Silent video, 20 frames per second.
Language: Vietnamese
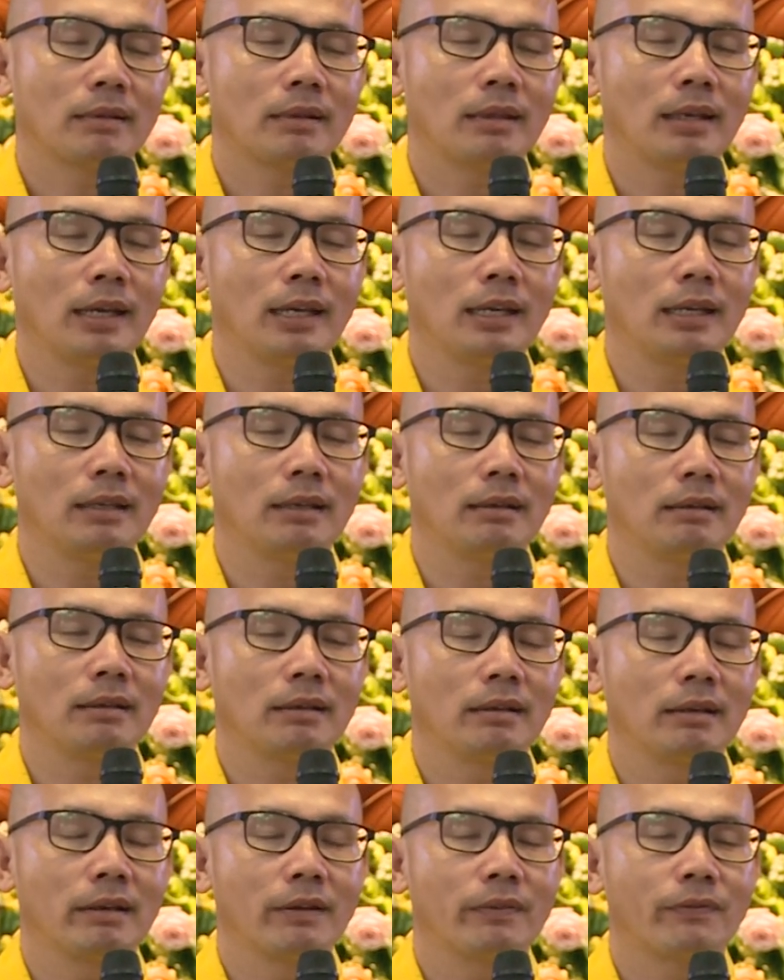thì
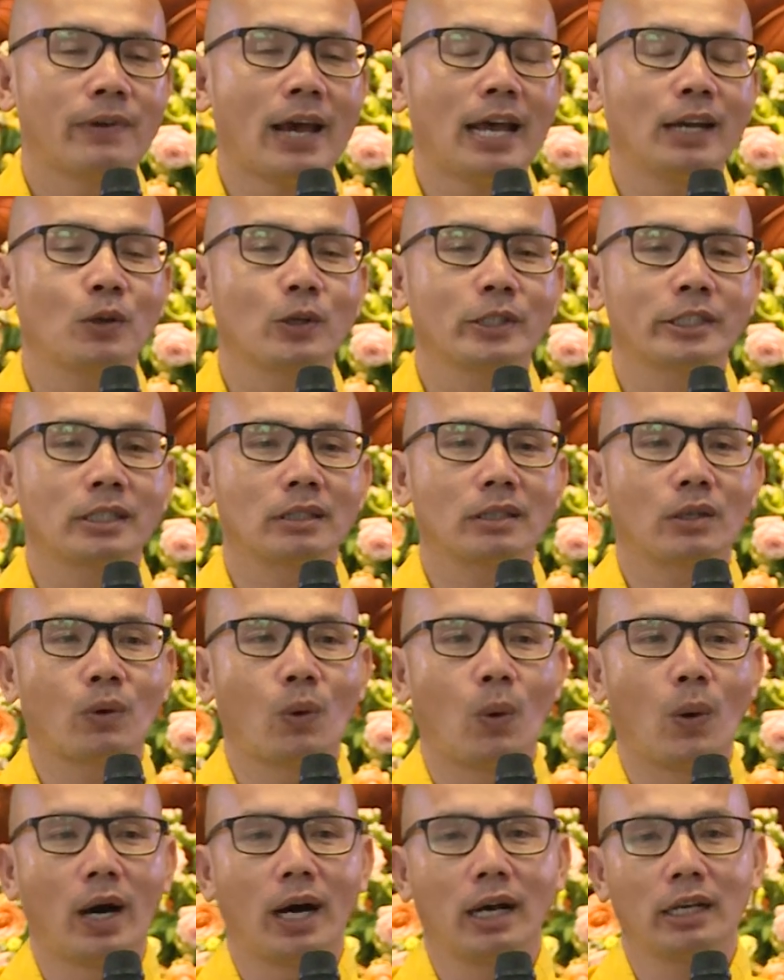fan
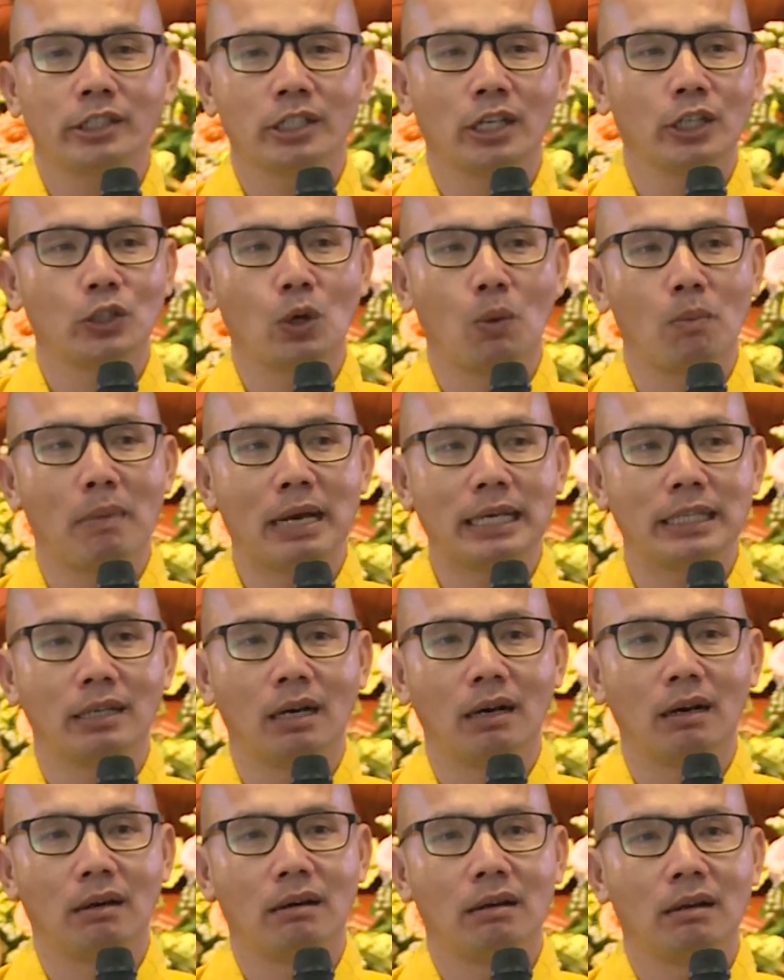của Sơn Tùng bây
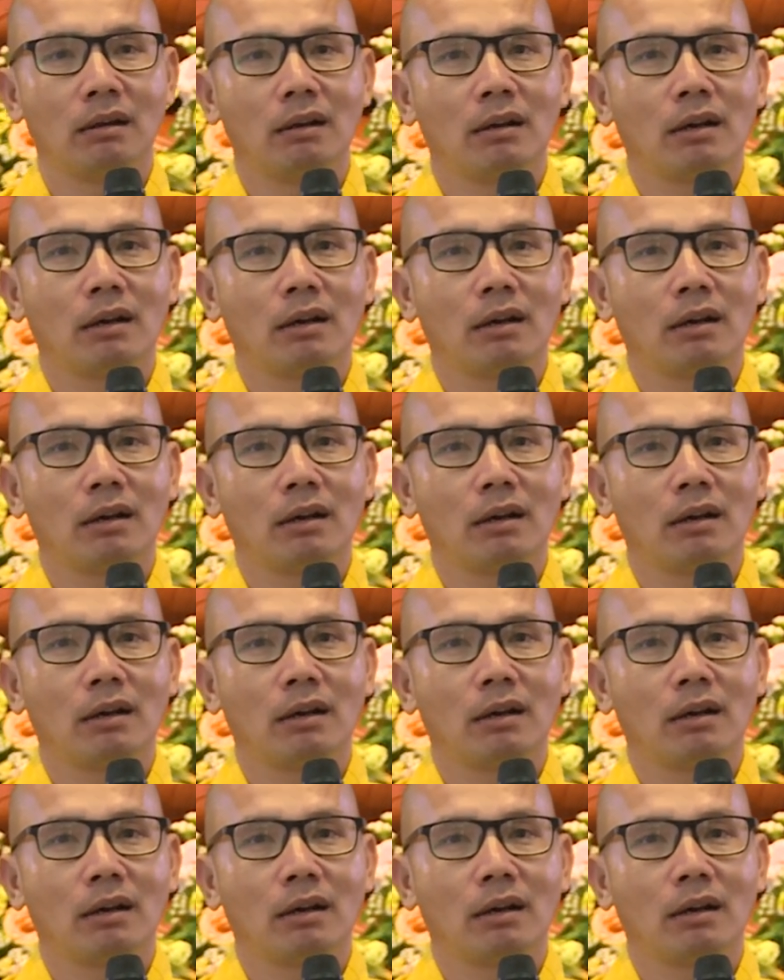giờ